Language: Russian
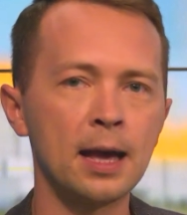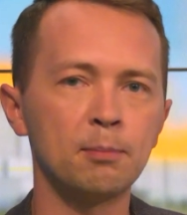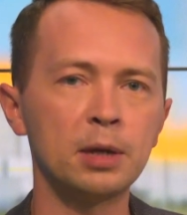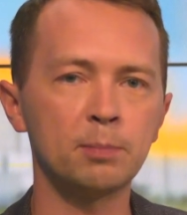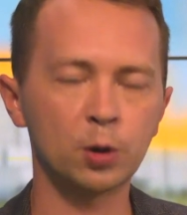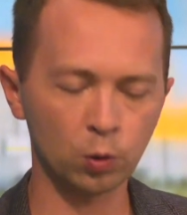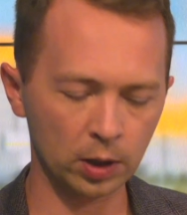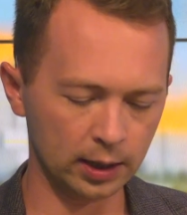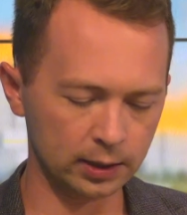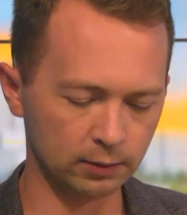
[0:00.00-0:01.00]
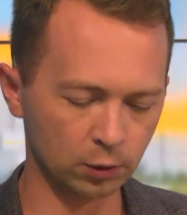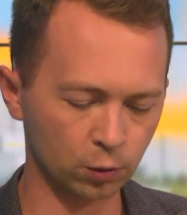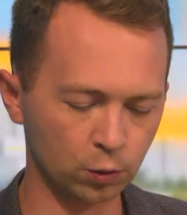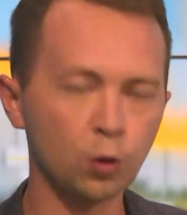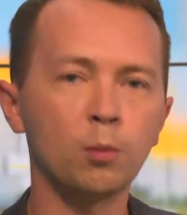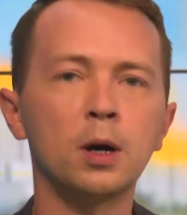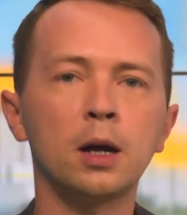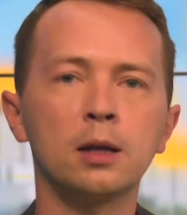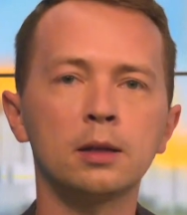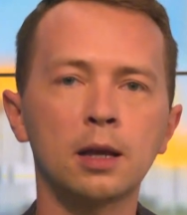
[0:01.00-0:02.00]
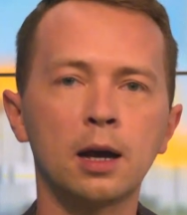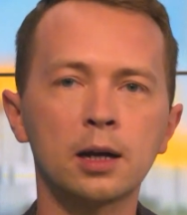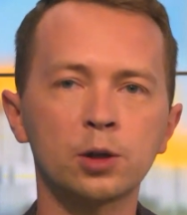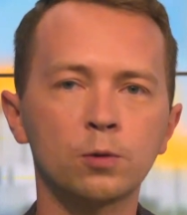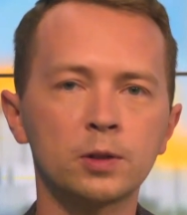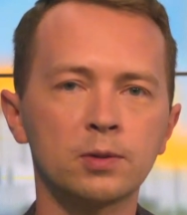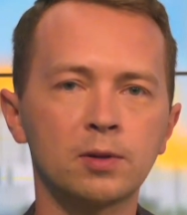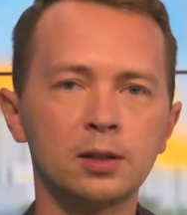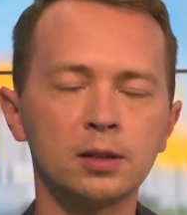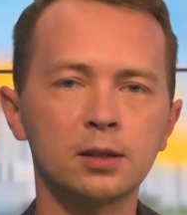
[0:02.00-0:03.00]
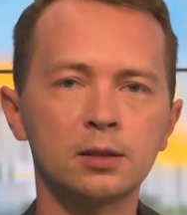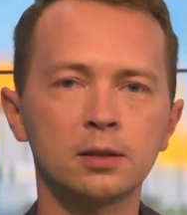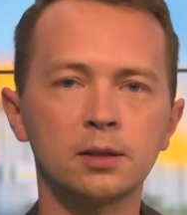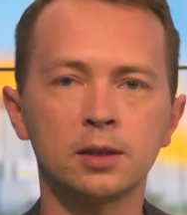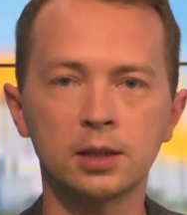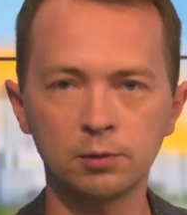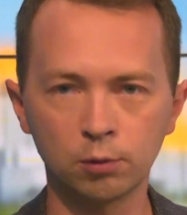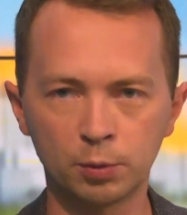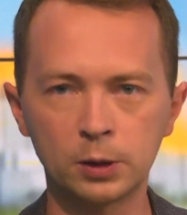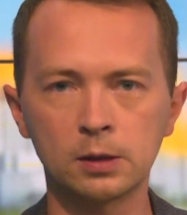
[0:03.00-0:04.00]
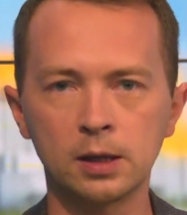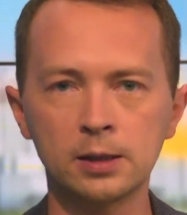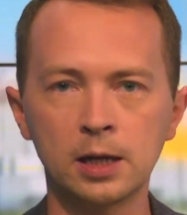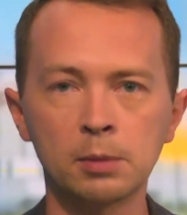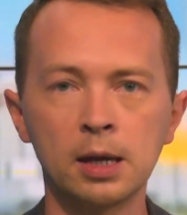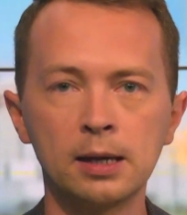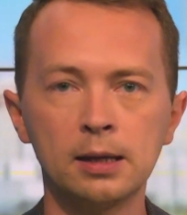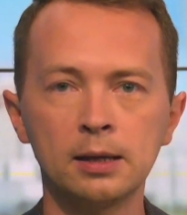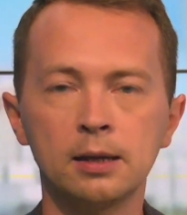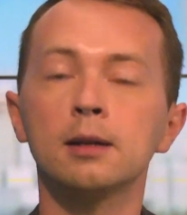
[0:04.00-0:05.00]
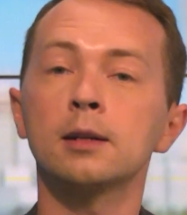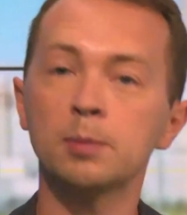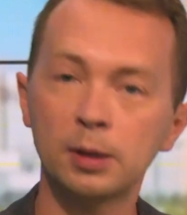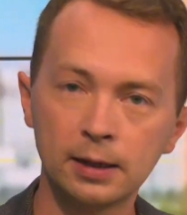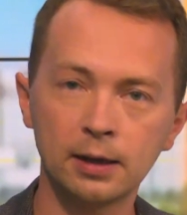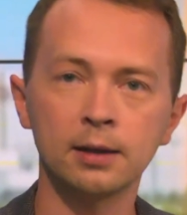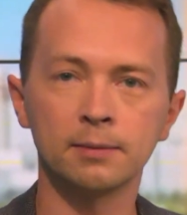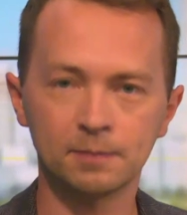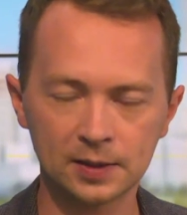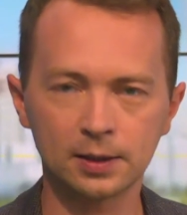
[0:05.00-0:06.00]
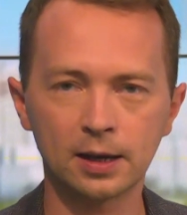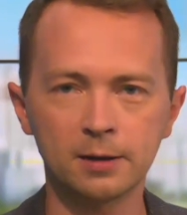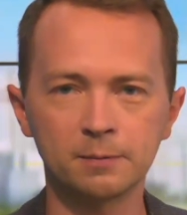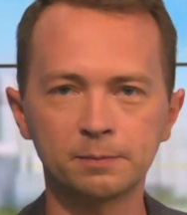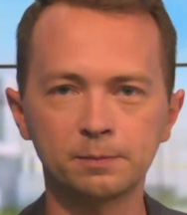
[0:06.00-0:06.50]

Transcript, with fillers: Мы прогулялись вокруг дома на Котовского 11 с его председателем и рассмотрели детали.